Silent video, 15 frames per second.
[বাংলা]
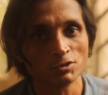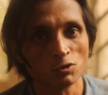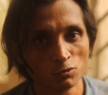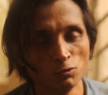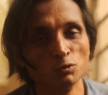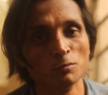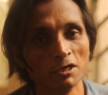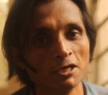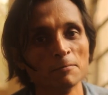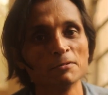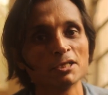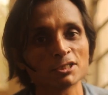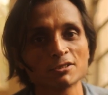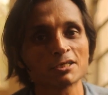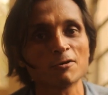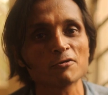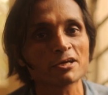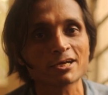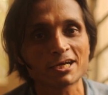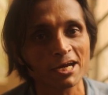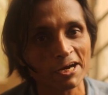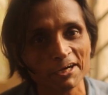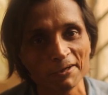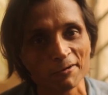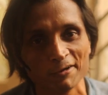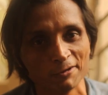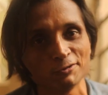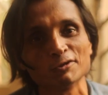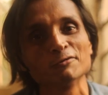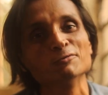এখন হুমায়ুন আহমেদ আসলে কাউকে কেয়ারই করে
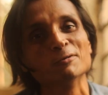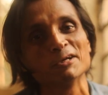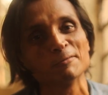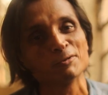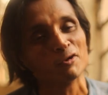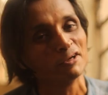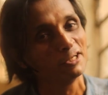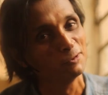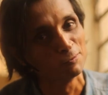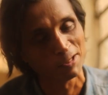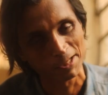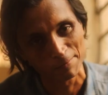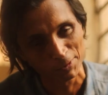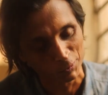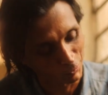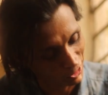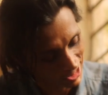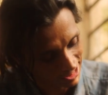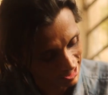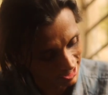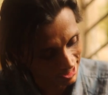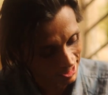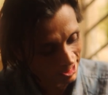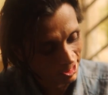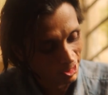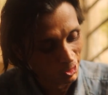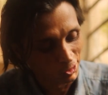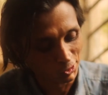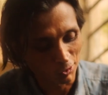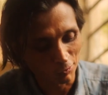না যখন হুমায়ুন আহমেদ অলরেডি হুমায়ুন আহমেদ হয়ে গেছে
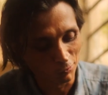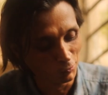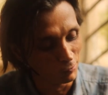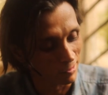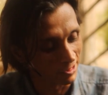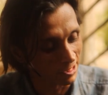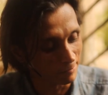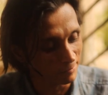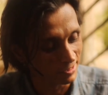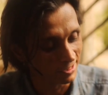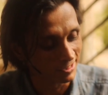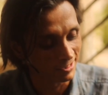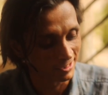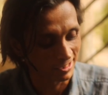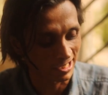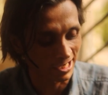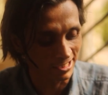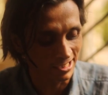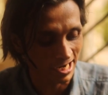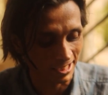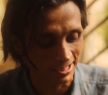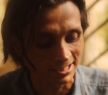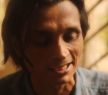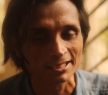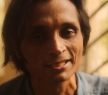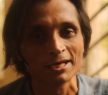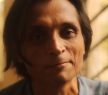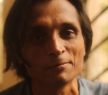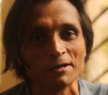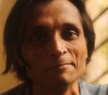যখন হুমায়ুন আহমেদের গাড়ি আগে যাইতে
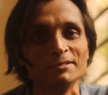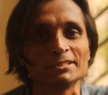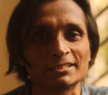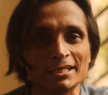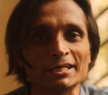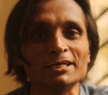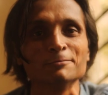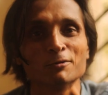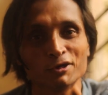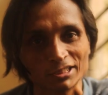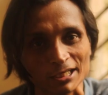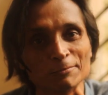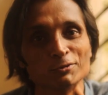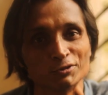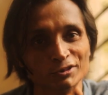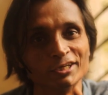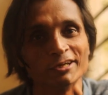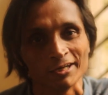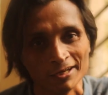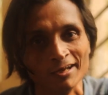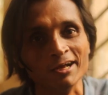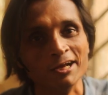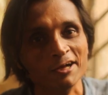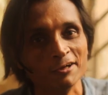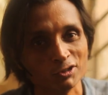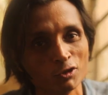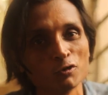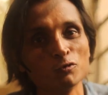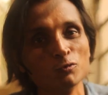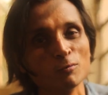দেয় প্রাইম মিনিস্টারের গাড়ি পরে যায় প্রয়োজনে
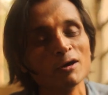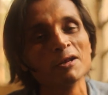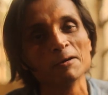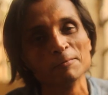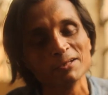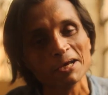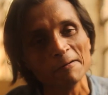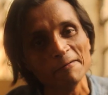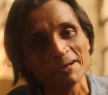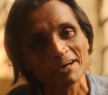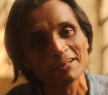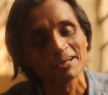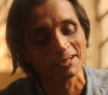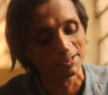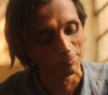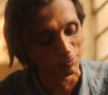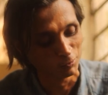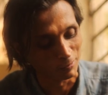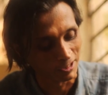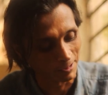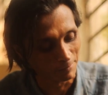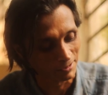যখন হুমায়ুন আহমেদ আমেরিকা থাকে এবং হুমায়ুন